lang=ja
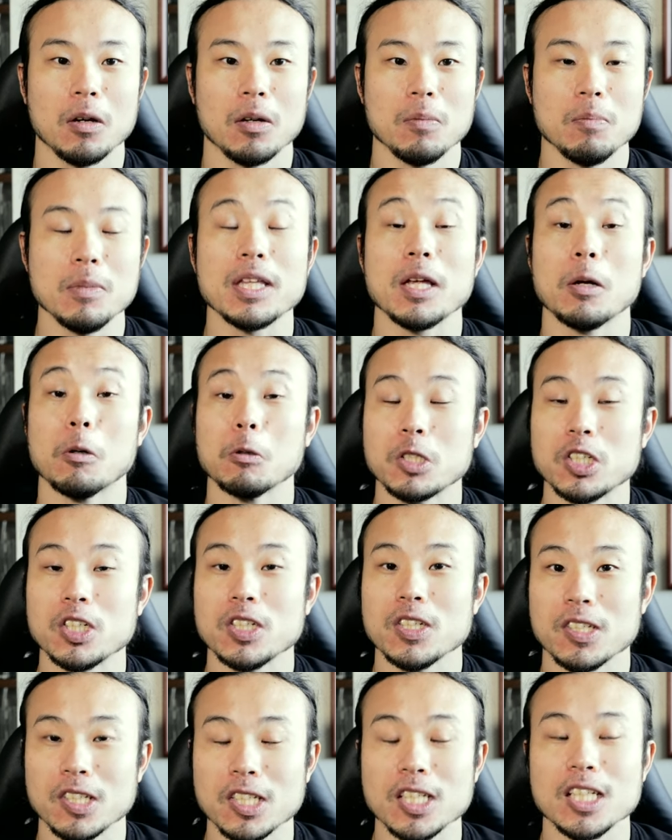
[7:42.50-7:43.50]
みてほ
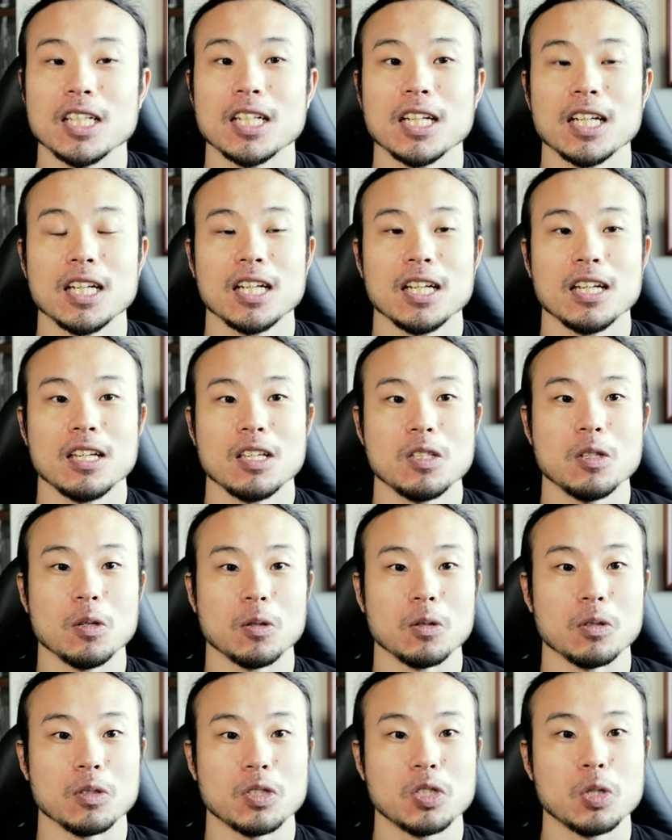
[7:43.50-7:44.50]
しいし、
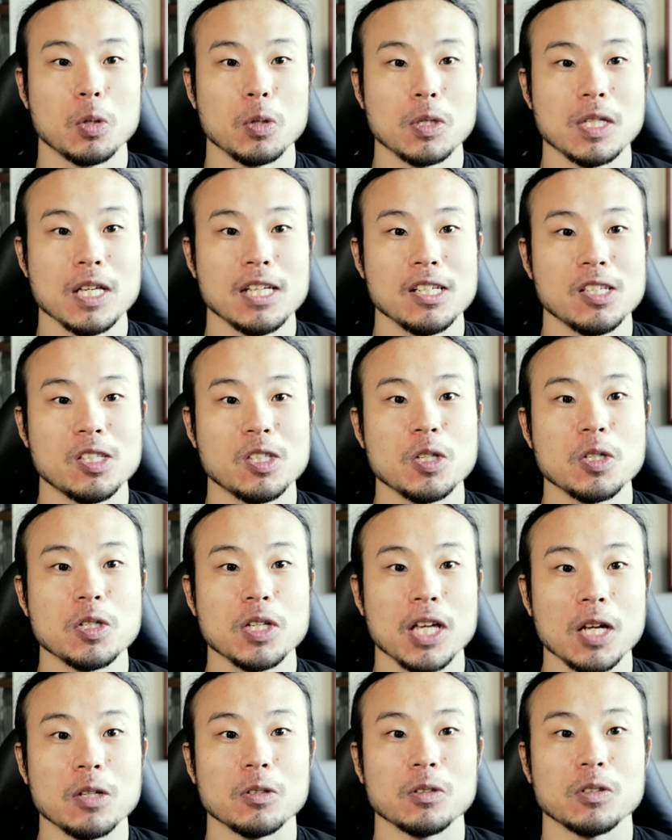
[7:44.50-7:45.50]
挑戦し
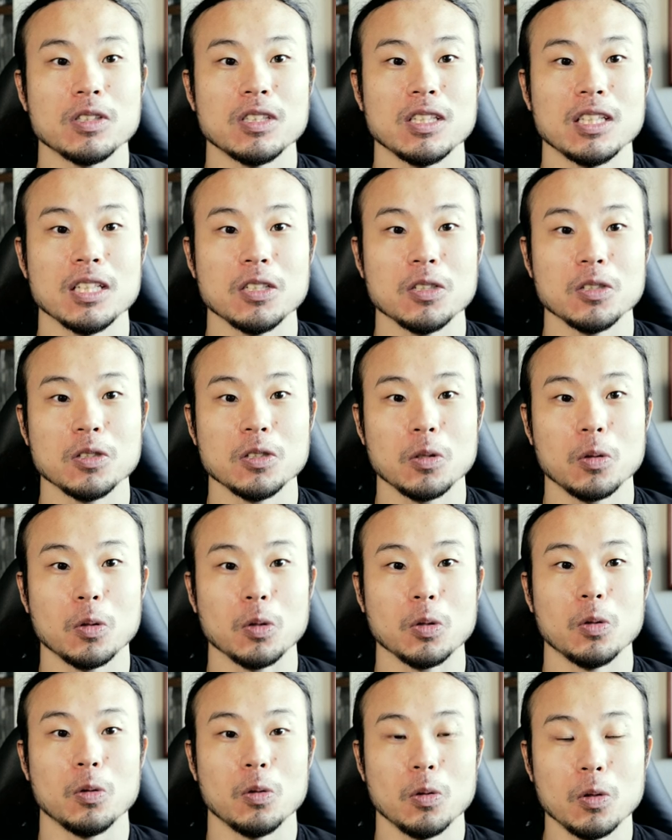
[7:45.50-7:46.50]
続けるっていう
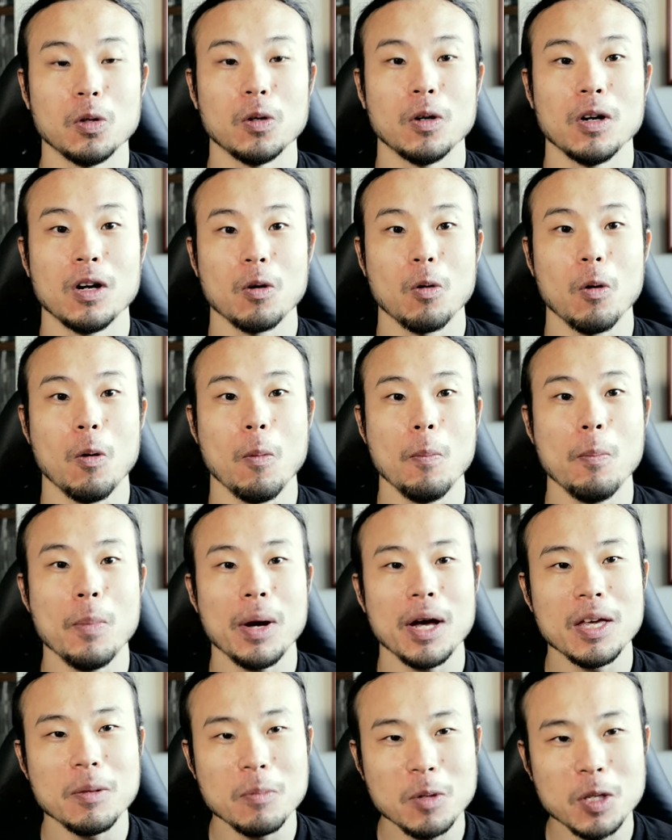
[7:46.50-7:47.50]
ことを、
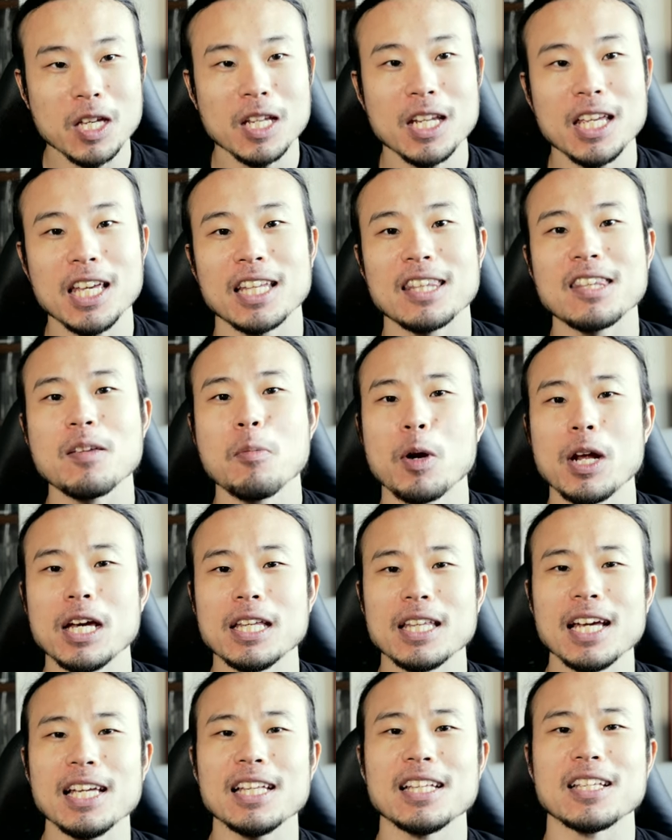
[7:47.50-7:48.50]
前向きにやってもら
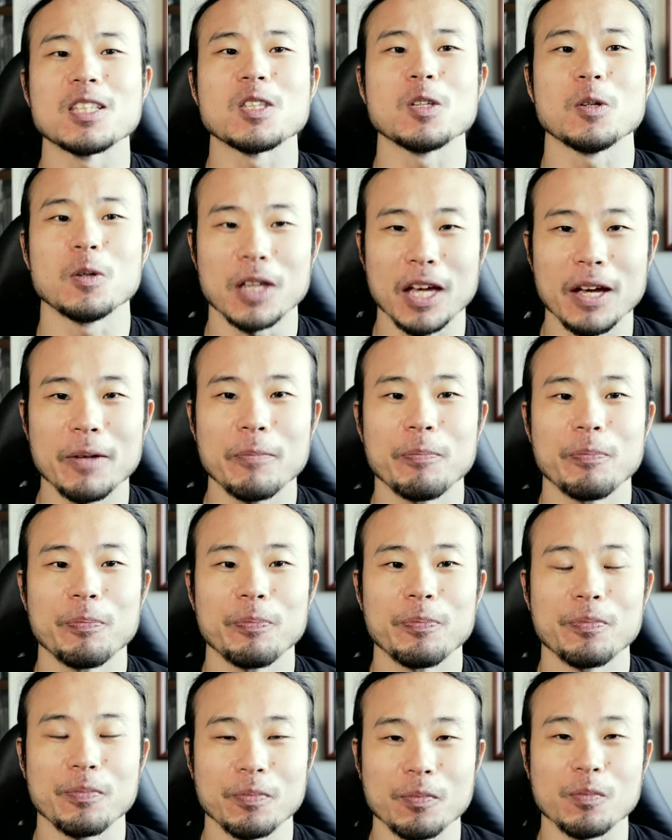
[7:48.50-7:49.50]
いたいんですよね。
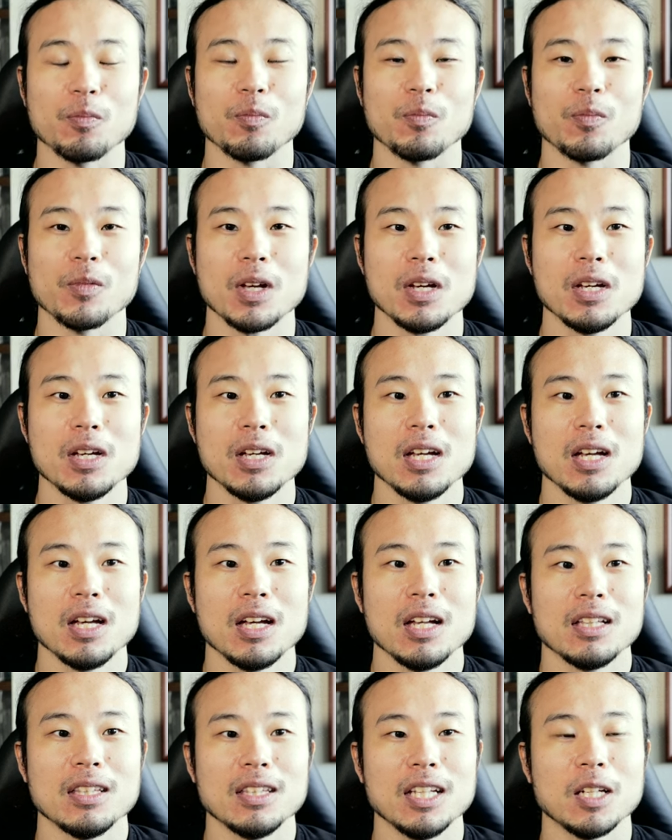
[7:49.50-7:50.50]
うん。
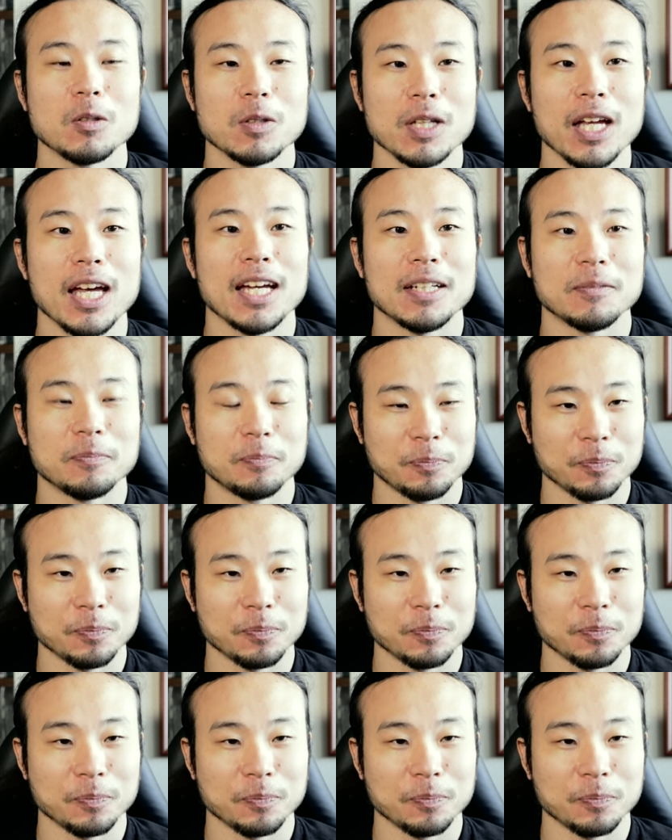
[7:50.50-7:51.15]
なので、